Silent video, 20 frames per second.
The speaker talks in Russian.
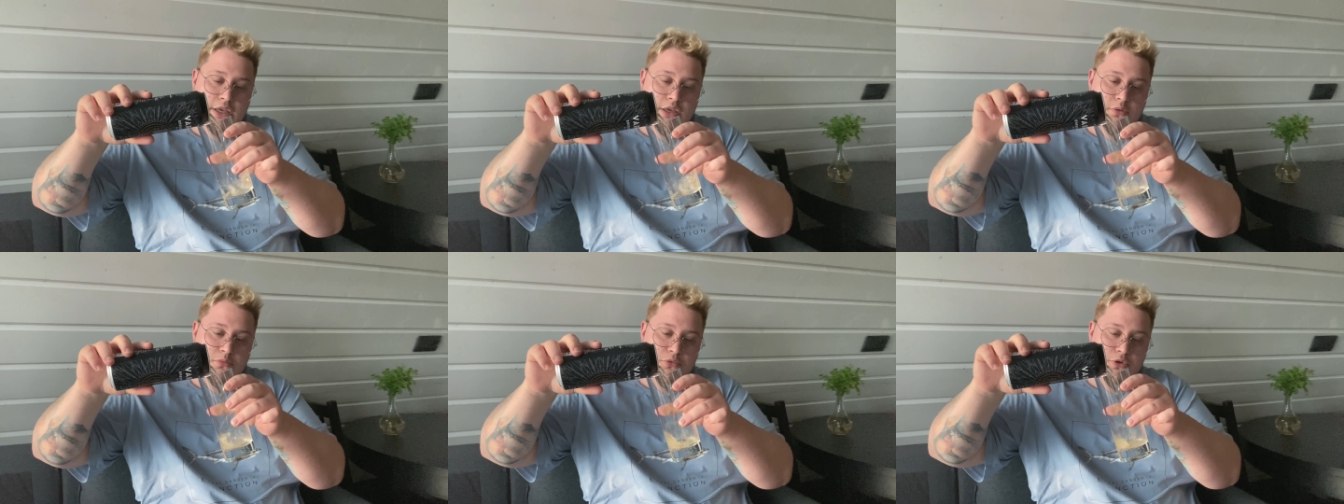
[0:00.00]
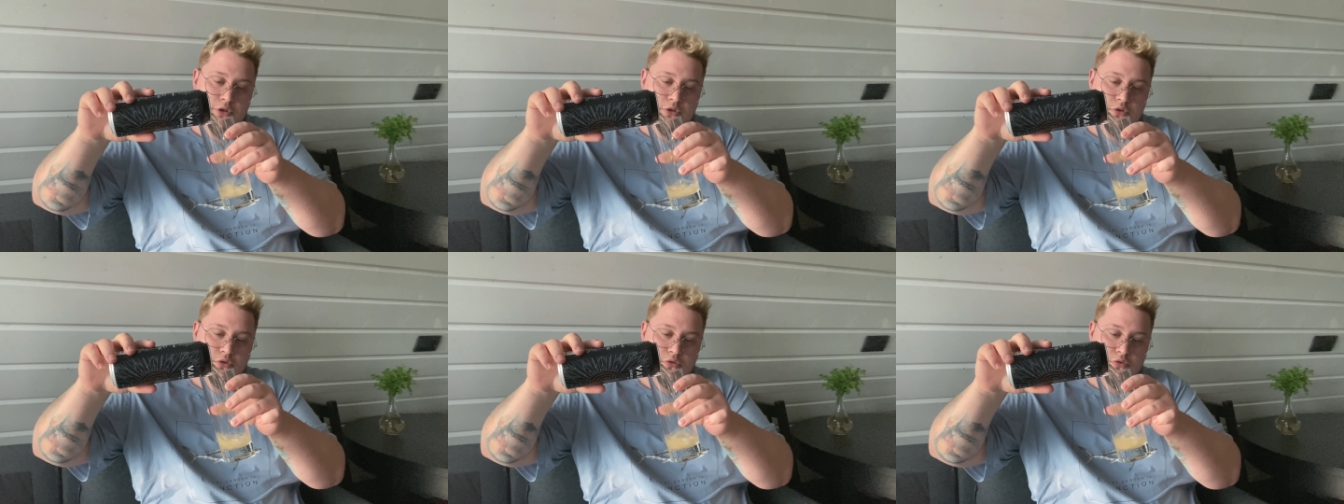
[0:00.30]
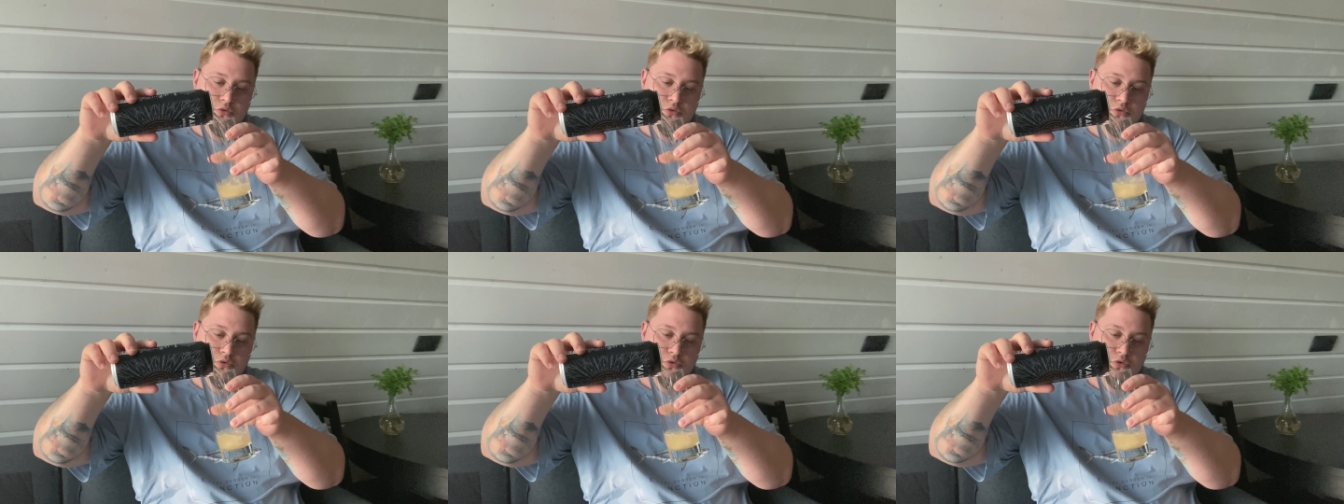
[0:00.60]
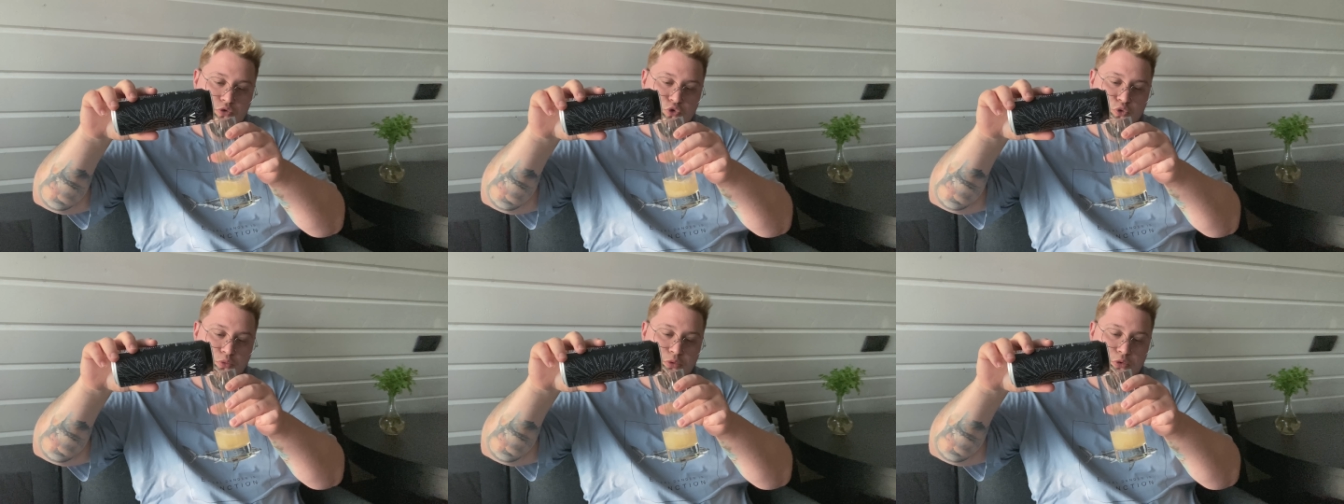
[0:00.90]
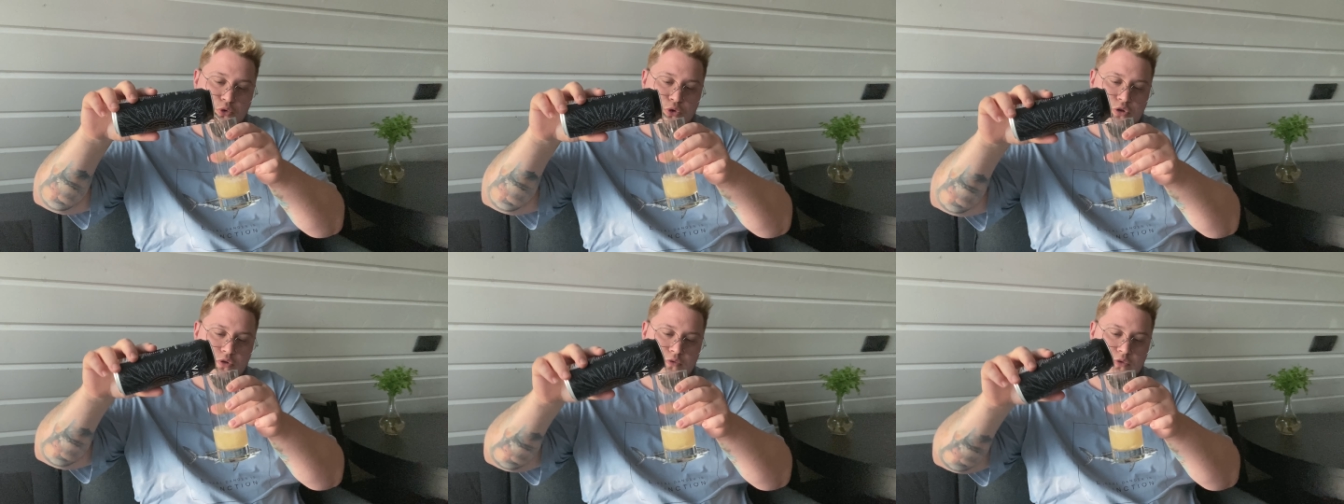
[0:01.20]
и быть,
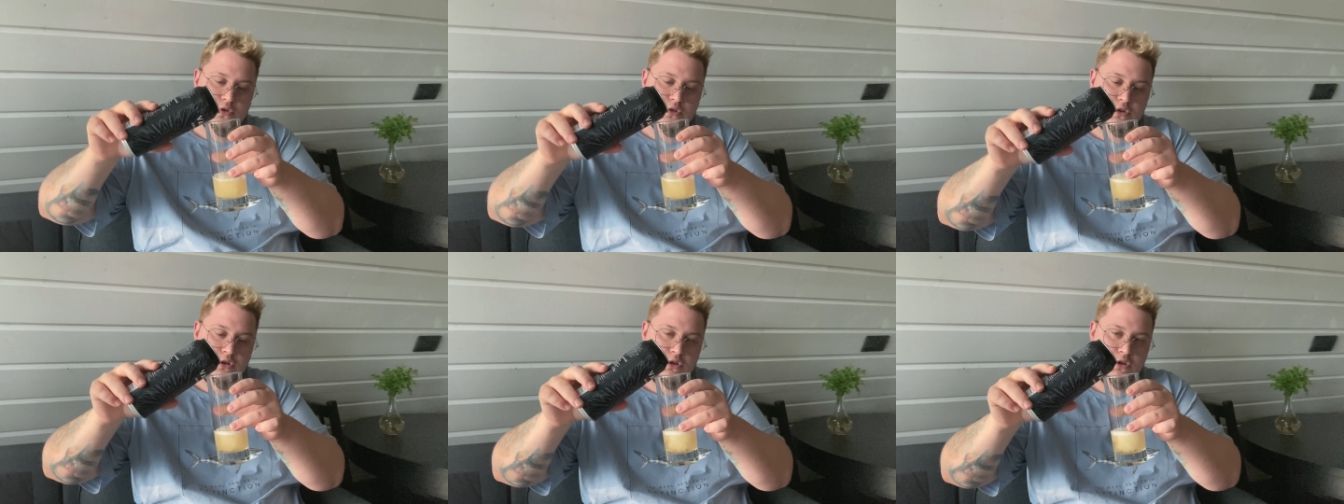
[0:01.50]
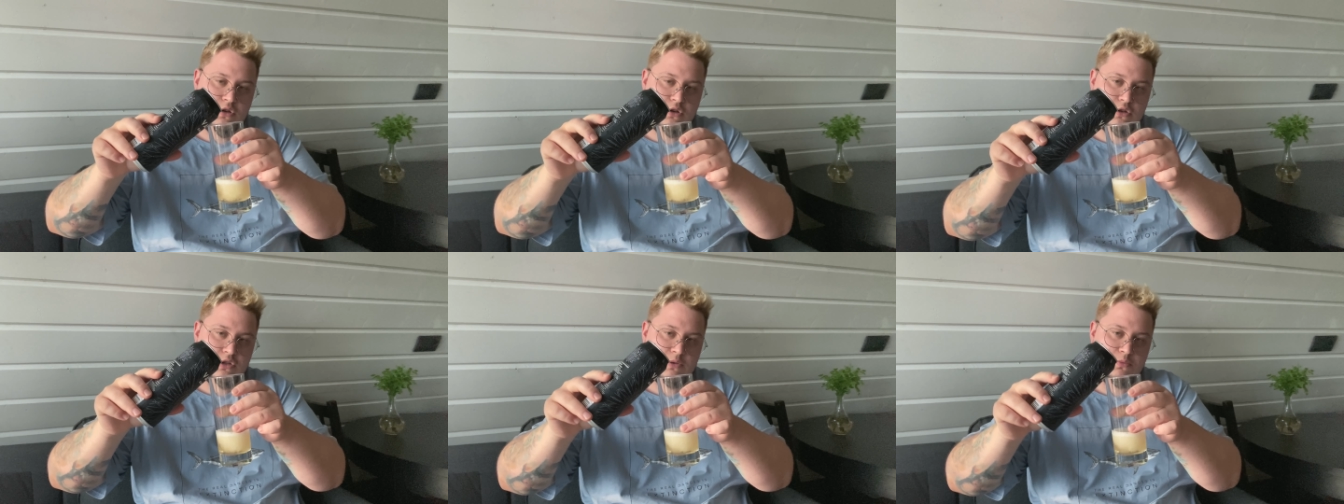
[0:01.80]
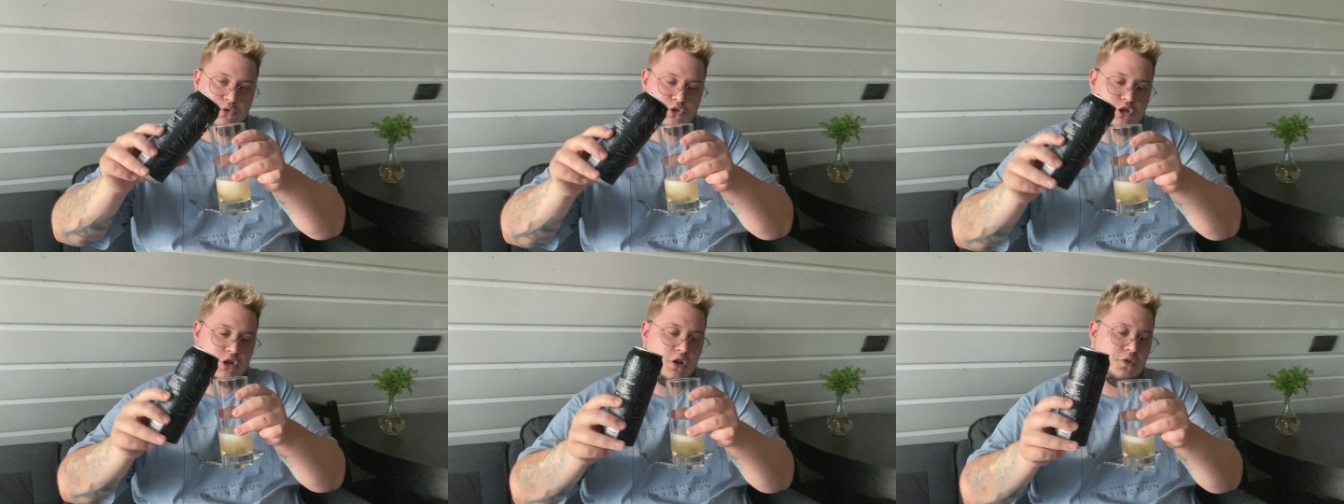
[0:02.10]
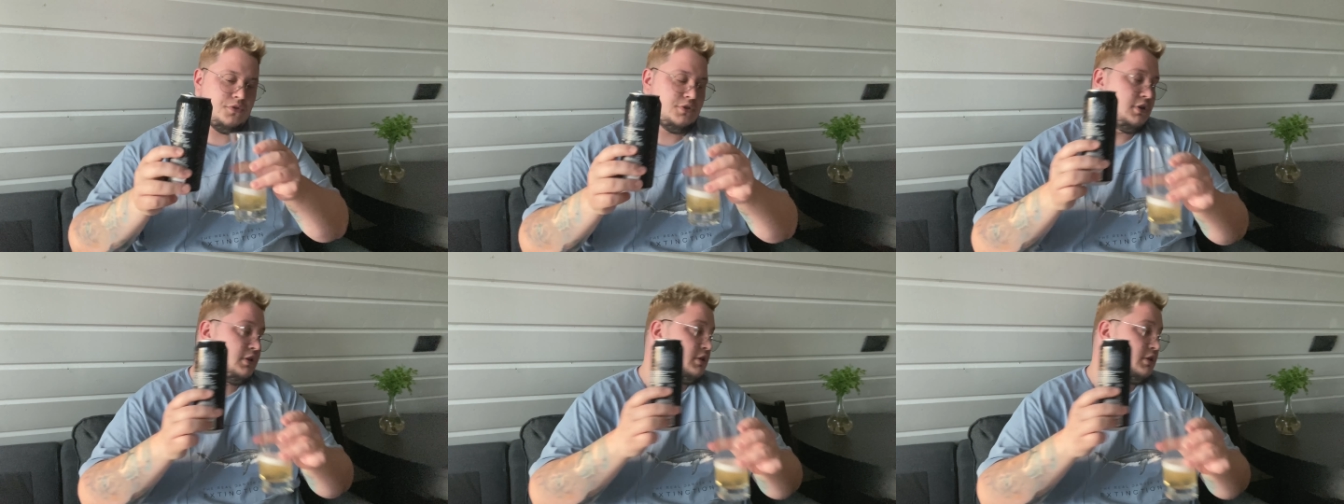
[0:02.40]
куплю его и смешаю все